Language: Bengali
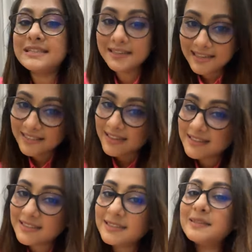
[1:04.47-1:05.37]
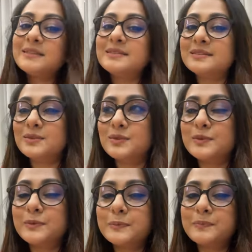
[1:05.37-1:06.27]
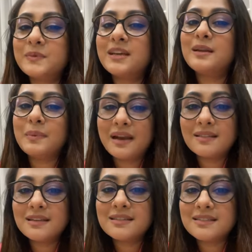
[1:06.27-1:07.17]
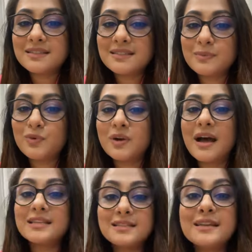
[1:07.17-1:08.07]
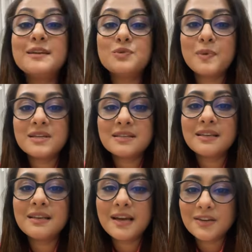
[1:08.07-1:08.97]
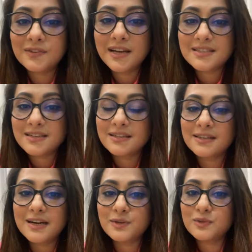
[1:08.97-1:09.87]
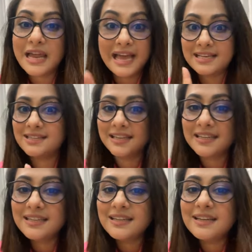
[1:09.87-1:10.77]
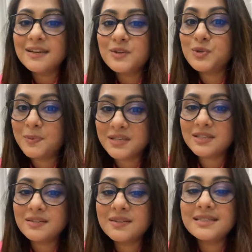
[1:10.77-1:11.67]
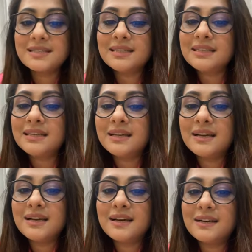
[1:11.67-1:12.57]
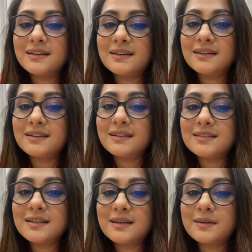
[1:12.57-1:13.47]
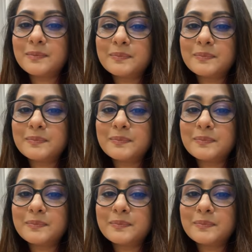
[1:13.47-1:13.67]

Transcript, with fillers: সিডনিতে আছি তো এখানে বেড়াতে এসেছি এবং আজকে স্পেশালি লাইভে আসার কারণ একটাই স্পেশাল রিজন এটা